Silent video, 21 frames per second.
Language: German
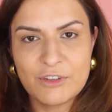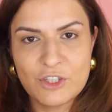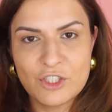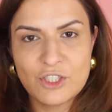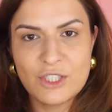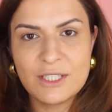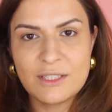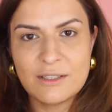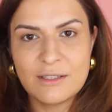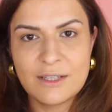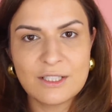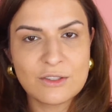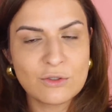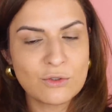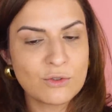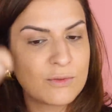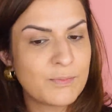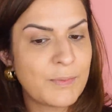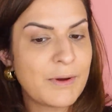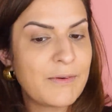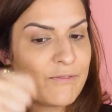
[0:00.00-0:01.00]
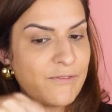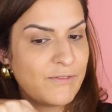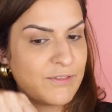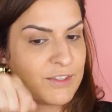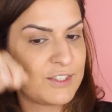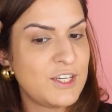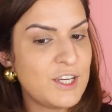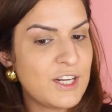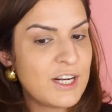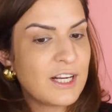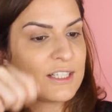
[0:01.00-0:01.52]
Versteht ihr das? Und
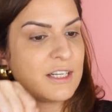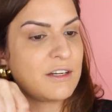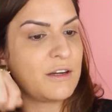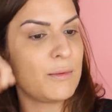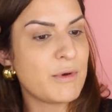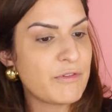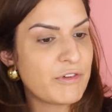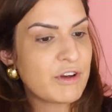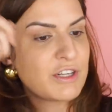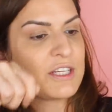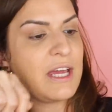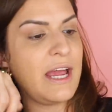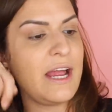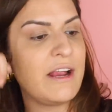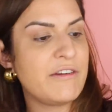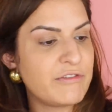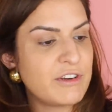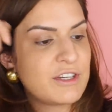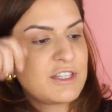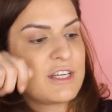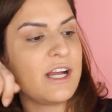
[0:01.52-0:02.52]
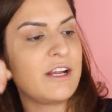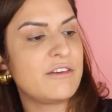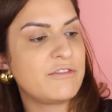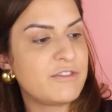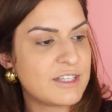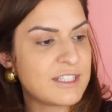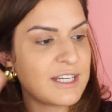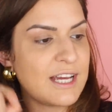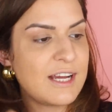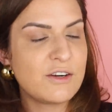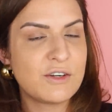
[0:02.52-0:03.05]
es zedert dann immer verteilt, verteilt,
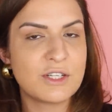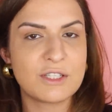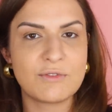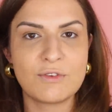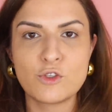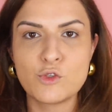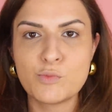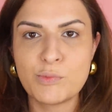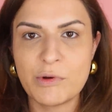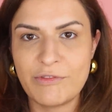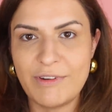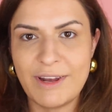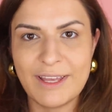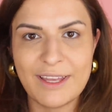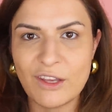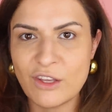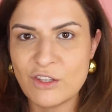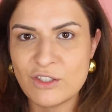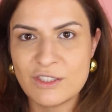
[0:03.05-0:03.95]
verteilt und es war super fleckig.